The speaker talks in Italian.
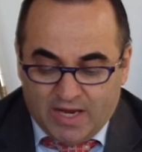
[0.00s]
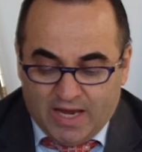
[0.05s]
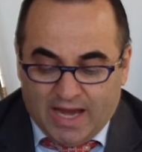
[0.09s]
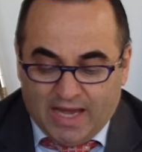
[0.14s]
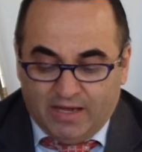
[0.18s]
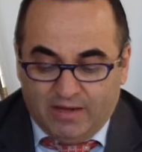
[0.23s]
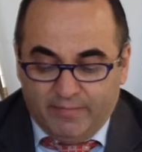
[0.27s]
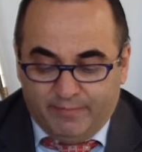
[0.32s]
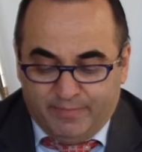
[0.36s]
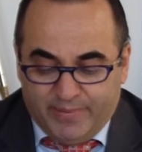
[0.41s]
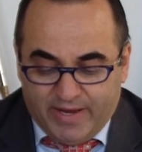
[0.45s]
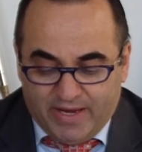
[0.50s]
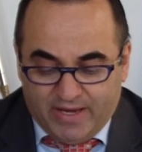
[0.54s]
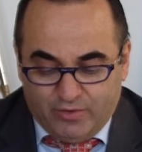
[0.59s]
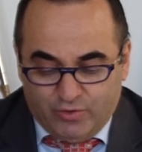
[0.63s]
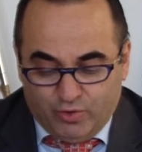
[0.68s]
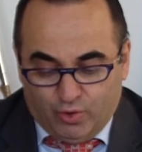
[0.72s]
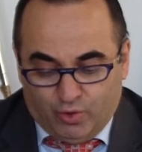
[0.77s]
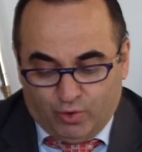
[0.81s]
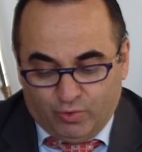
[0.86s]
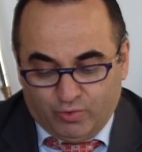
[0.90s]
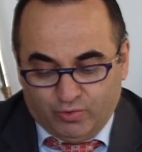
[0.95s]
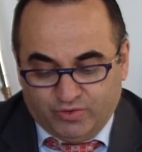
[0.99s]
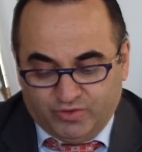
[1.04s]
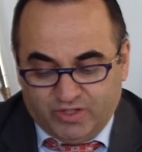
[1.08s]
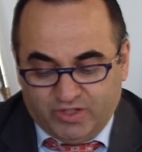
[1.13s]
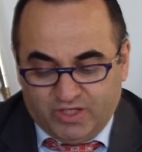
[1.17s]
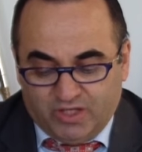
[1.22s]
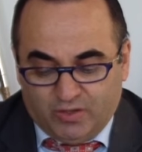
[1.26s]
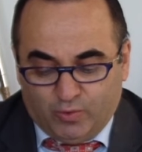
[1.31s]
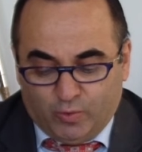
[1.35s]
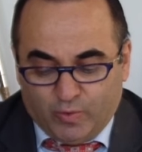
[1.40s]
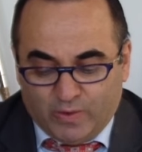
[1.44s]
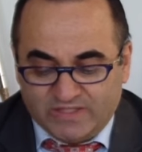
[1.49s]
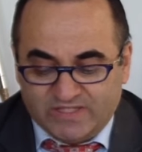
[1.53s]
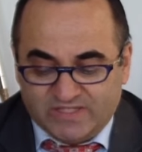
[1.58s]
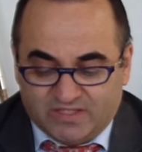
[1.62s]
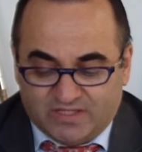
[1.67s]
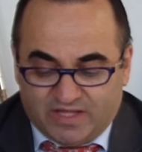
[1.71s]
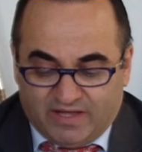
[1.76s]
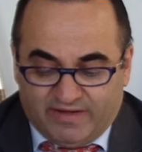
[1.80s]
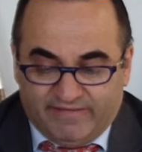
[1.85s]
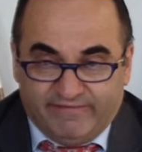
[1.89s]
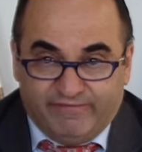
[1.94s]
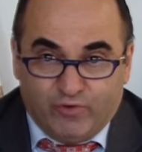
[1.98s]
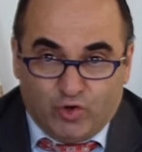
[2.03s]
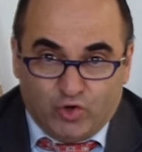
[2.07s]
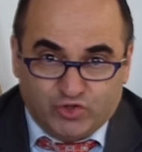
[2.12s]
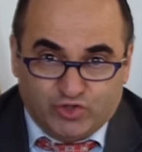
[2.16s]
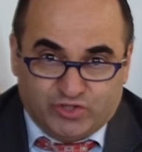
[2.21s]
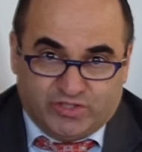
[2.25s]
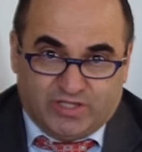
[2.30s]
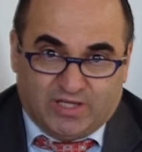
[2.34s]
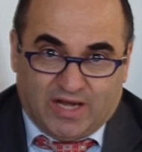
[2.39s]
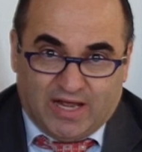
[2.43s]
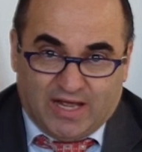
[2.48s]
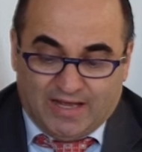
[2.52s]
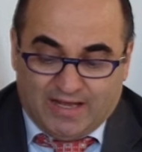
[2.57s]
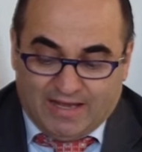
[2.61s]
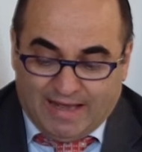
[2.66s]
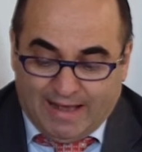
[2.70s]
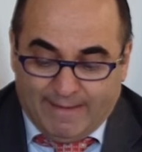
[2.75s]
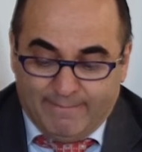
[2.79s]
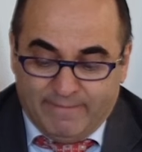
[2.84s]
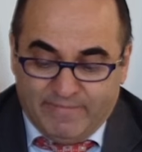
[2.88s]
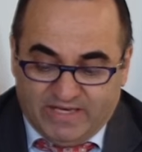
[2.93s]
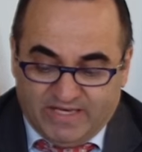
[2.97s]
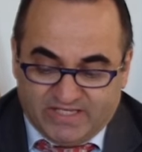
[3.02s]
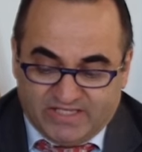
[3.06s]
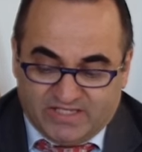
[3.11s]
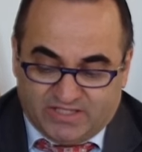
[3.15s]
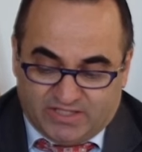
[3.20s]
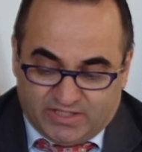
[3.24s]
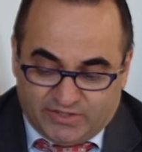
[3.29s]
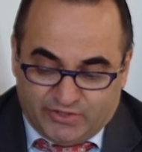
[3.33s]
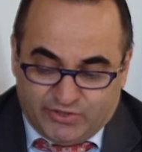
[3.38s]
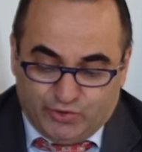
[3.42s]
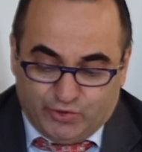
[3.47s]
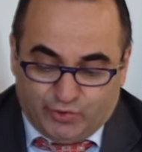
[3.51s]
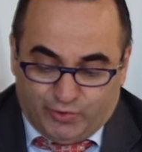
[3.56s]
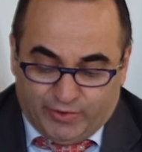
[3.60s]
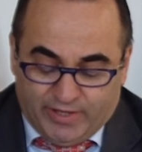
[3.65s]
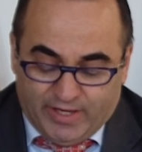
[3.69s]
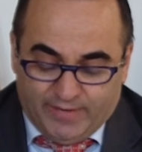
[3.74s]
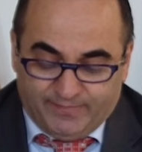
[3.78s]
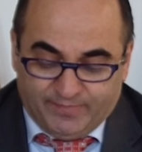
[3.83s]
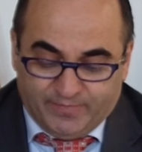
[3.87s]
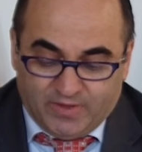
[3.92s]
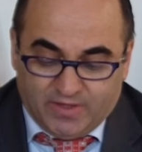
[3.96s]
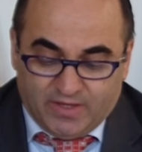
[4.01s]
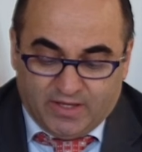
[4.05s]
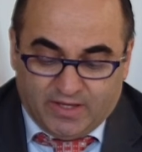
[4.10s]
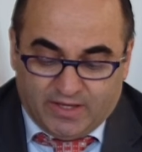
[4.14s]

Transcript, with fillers: E l'impegno di questa vostra amministrazione